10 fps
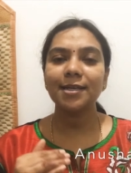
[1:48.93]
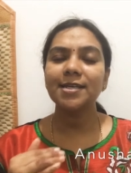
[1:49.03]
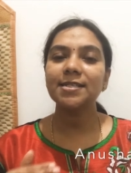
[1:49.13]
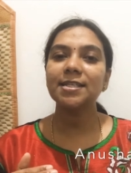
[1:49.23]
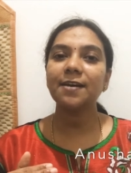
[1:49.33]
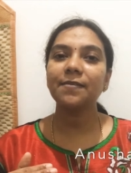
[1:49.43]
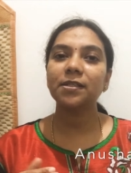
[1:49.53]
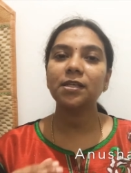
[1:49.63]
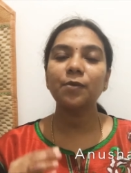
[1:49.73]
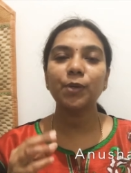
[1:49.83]
ஈஸியாக
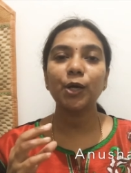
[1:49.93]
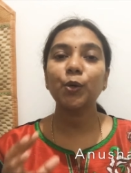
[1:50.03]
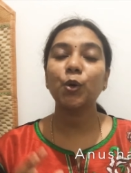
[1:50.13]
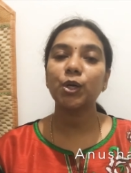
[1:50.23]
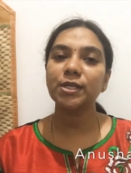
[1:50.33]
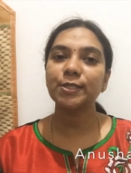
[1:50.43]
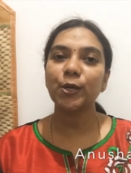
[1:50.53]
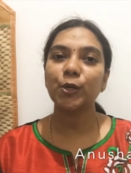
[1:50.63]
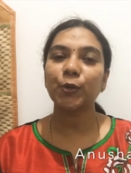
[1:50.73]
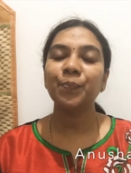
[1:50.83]
வந்து அவங்கள குறை
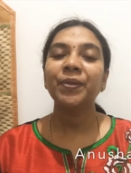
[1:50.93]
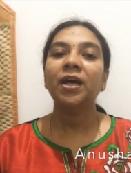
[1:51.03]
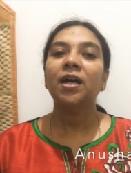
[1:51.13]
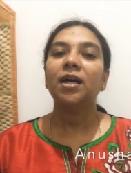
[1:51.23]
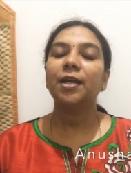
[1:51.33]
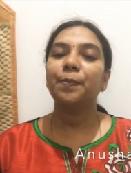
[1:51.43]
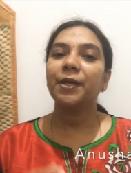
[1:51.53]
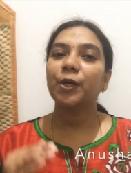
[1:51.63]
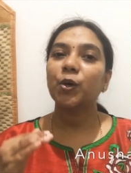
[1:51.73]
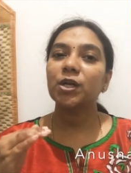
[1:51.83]
சொல்கிறோம்
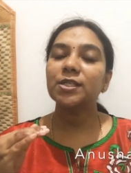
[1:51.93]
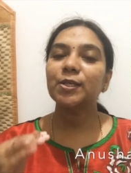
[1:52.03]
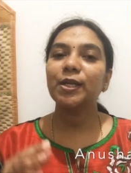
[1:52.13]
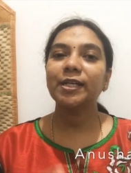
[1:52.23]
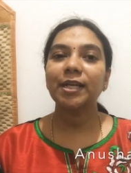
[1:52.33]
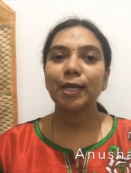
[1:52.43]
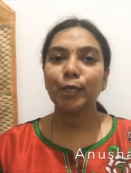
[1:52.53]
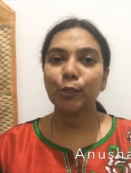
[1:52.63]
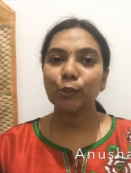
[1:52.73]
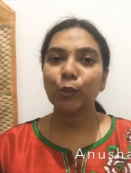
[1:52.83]
இப்படி குறை சொல்லிக்கிட்டே
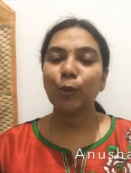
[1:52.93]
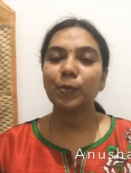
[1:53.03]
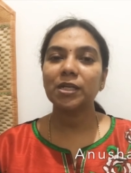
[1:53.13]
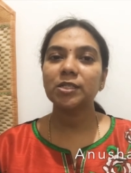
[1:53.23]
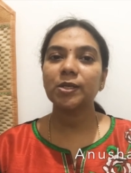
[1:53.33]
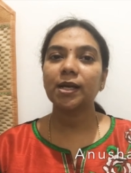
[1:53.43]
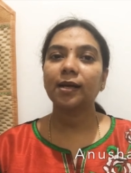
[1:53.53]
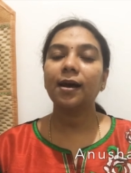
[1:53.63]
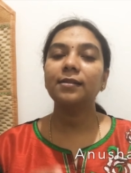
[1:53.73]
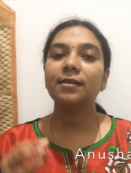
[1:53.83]
இருந்தோம் அப்படின்னு
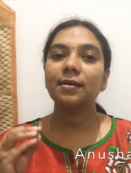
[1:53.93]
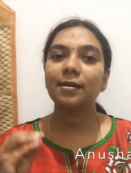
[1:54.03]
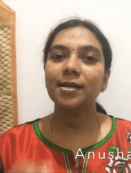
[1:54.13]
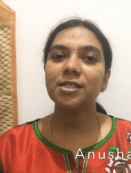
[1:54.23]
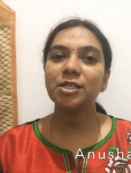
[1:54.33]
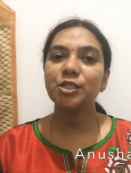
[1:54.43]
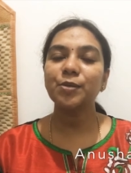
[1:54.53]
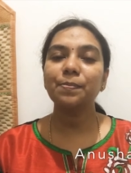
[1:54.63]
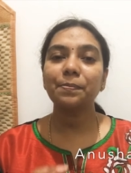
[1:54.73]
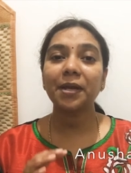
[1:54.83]
சொன்னாக்கா அந்த
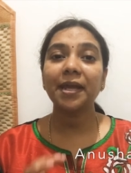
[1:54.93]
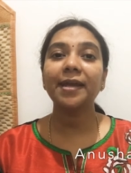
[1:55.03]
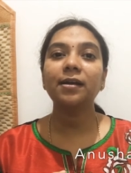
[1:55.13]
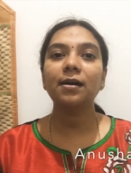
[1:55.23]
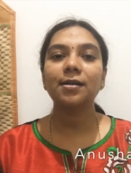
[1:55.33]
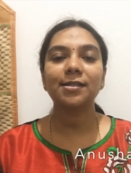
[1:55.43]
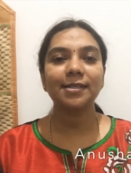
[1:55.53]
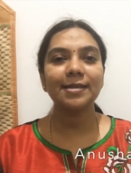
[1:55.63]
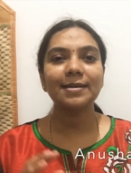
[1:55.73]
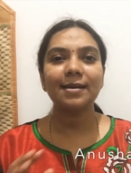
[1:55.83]
ரிலேஷன்ஷிப் பிரேக்
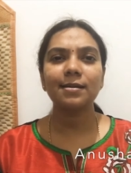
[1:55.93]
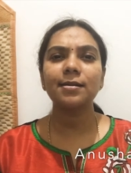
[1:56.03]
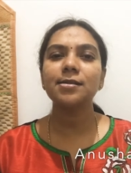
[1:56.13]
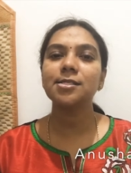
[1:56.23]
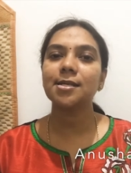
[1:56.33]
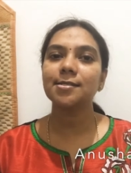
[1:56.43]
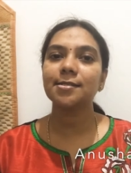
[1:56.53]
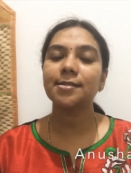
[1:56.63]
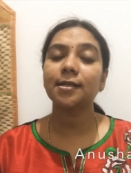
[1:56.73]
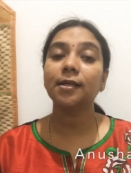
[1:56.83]
ஆகிறதுக்கு நிறைய
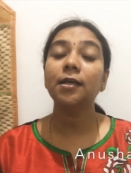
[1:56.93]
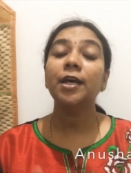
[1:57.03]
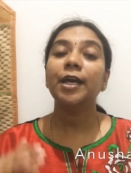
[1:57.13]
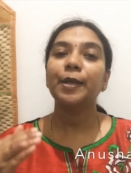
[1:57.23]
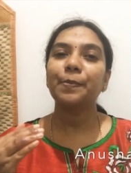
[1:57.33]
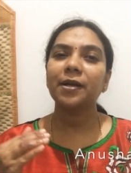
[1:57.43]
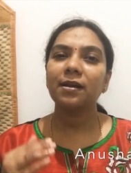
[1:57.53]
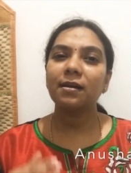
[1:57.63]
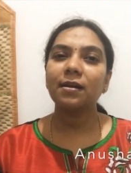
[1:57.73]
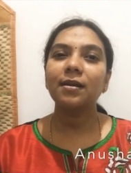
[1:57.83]
சான்சஸ் இருக்குது இப்போ
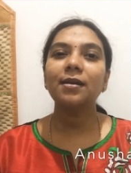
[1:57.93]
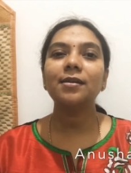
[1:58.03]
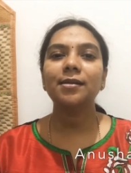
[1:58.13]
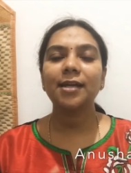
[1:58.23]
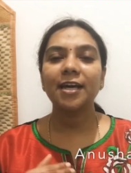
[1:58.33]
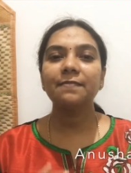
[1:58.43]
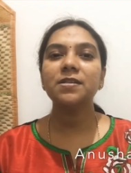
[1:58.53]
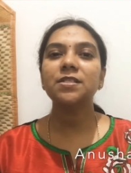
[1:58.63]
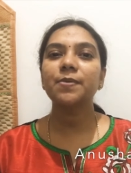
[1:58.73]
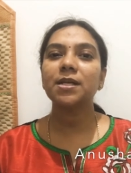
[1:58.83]
நிறைய
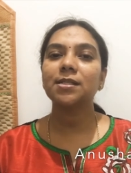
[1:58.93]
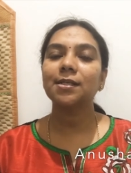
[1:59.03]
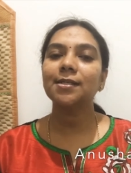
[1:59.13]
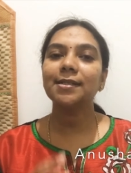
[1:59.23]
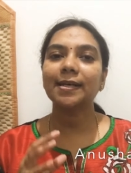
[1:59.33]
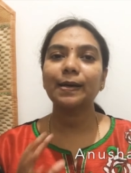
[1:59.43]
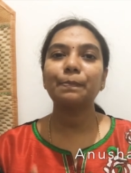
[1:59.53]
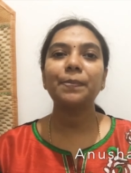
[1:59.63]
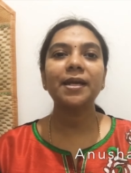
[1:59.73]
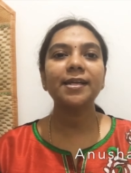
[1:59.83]
டைவர்ஸ் வர்றதுக்கு அந்த
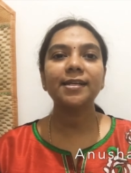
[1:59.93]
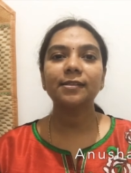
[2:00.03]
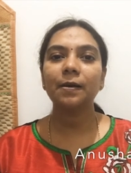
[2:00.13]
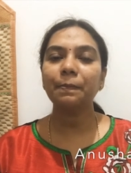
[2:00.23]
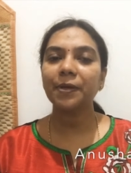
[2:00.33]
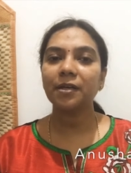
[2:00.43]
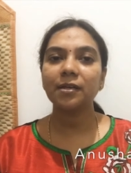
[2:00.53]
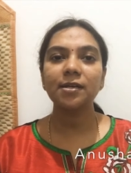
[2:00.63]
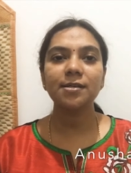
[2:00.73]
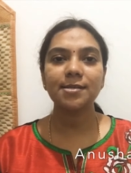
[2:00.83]
கம்ப்ளைனிங் தான்
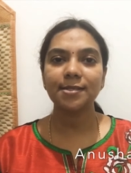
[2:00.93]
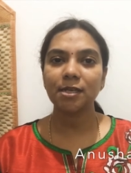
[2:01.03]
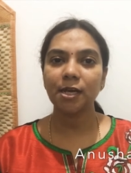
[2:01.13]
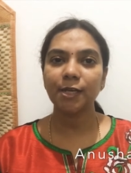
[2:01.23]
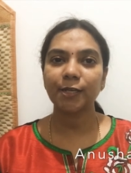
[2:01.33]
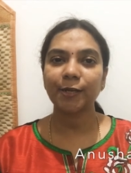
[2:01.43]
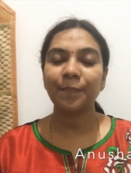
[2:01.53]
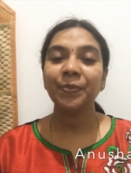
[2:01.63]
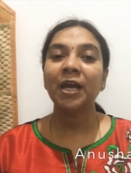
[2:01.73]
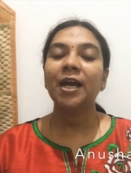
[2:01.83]
பெரிய ரீசனாக
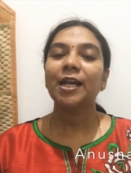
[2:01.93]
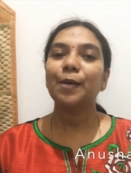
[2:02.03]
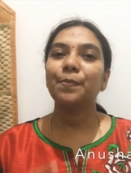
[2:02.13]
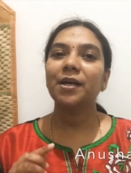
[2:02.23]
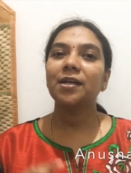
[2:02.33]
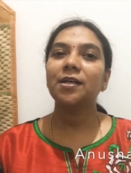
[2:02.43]
இருக்குது நம்ம